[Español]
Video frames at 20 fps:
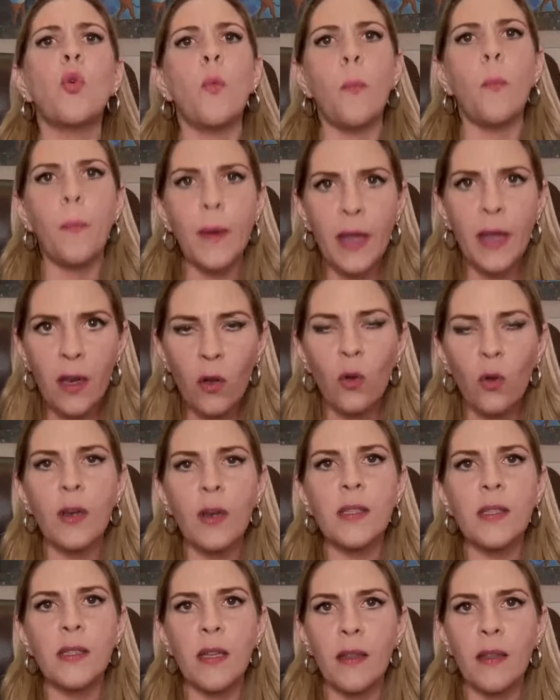cumplir
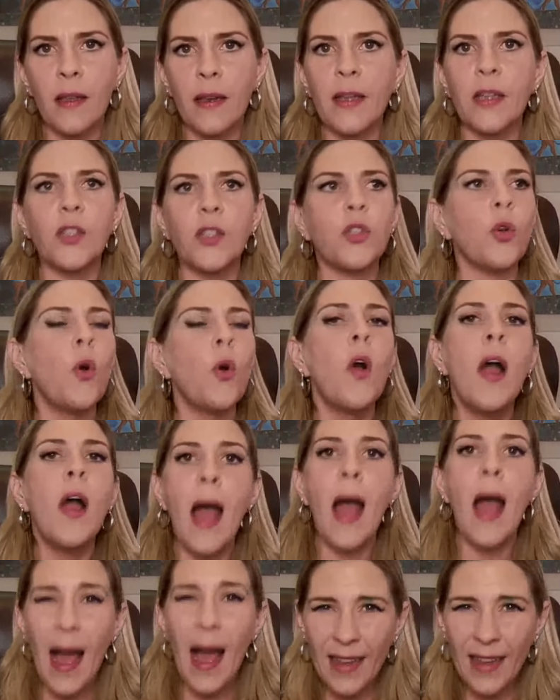con este derecho
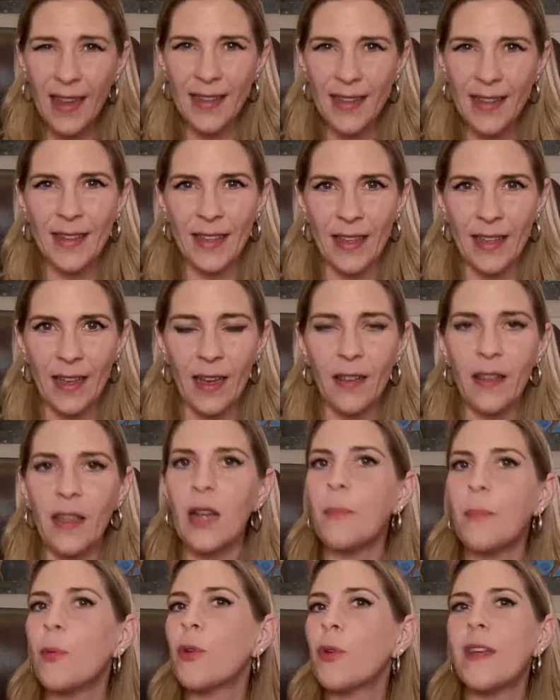a la identidad,
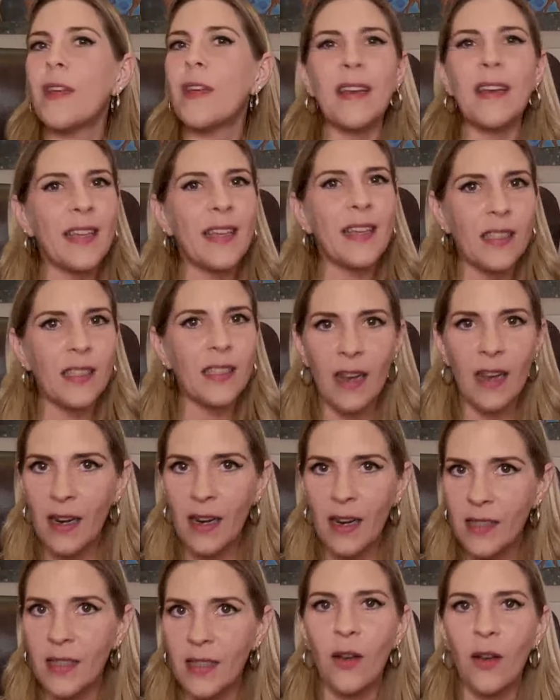el poder
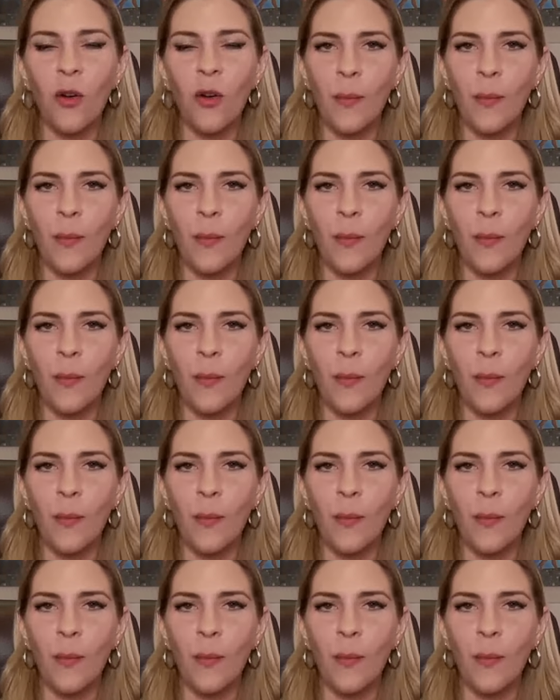registrarse,